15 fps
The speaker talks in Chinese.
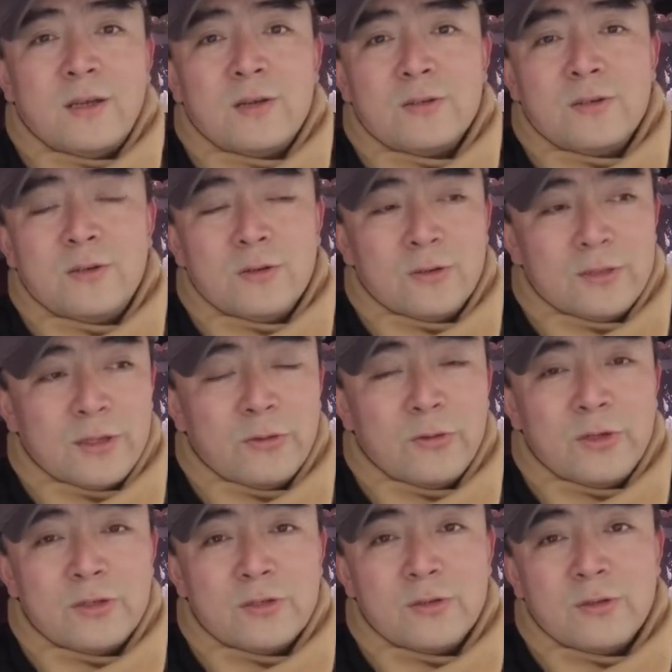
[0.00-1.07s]
到时候您
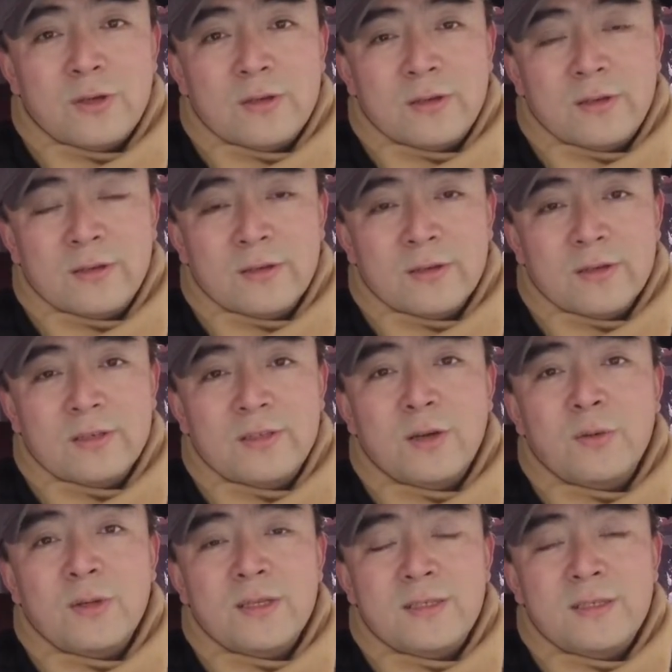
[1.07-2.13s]
会收到这个
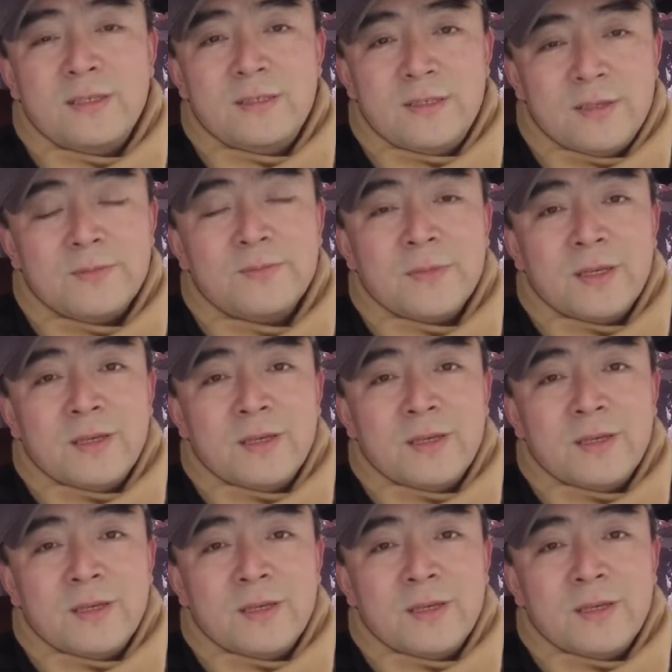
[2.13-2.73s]
相关的信息。